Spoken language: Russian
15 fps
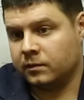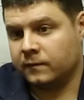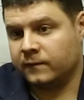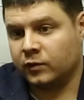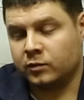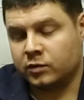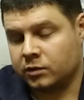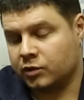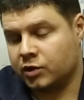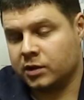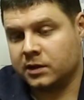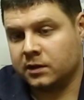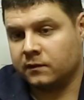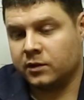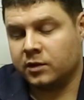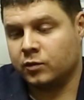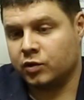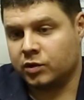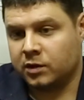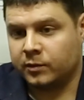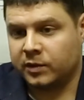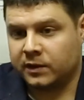в том случае, если вы не
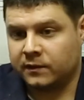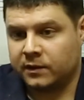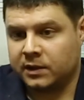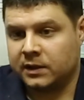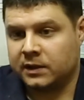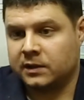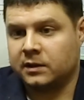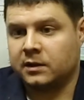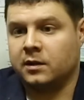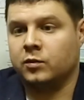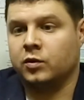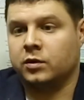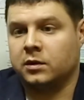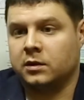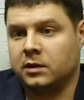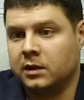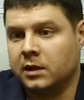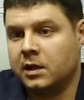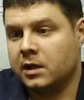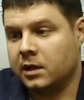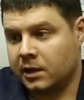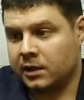можете подтвердить эти работы
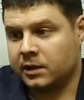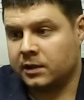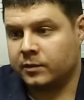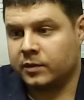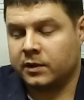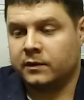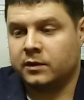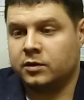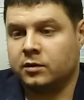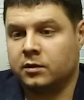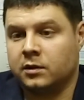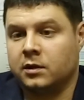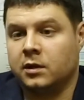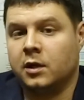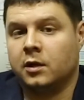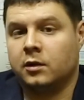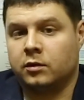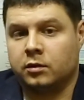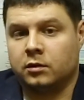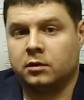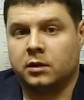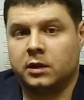ранее проведенные,
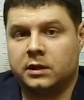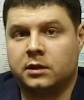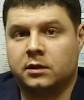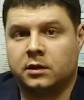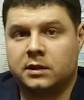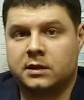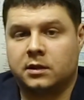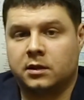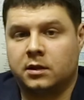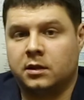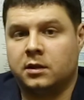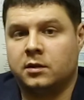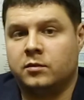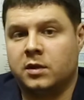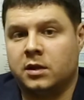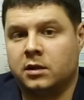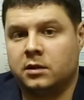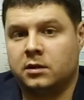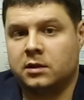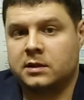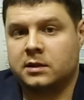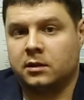то отдел оценки
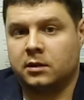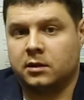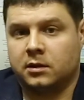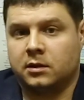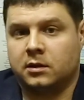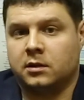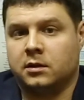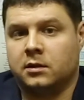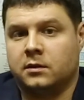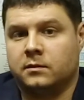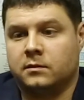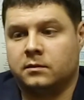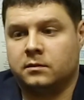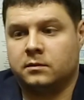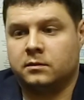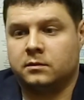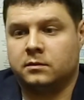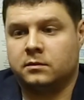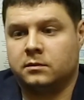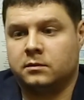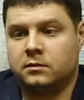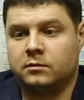имеет несколько
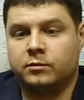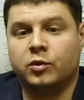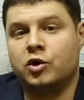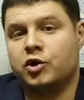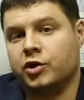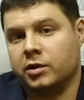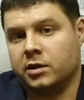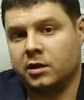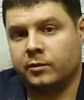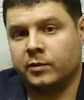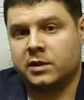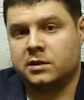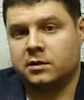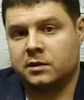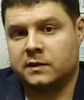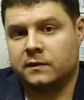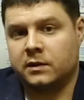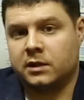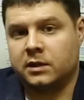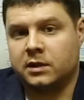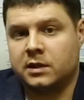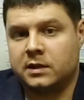больший диапазон
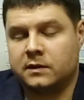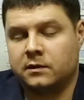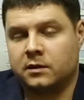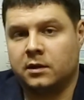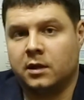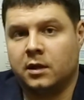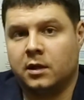своих действий.